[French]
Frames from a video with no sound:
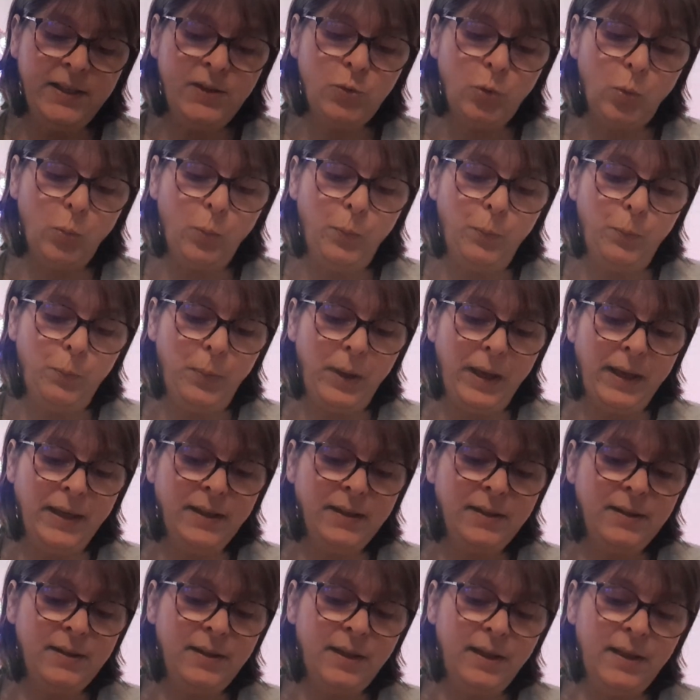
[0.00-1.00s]
sont
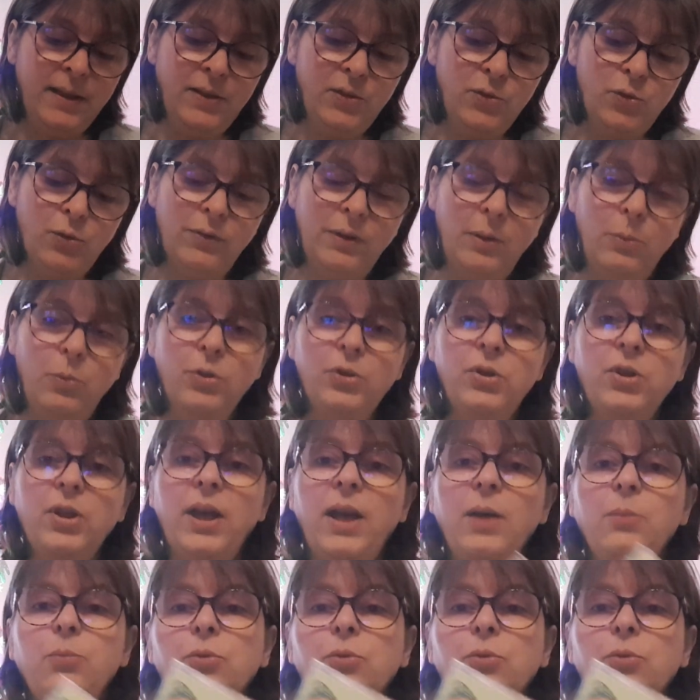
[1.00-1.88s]
pailletés, ils sont vraiment très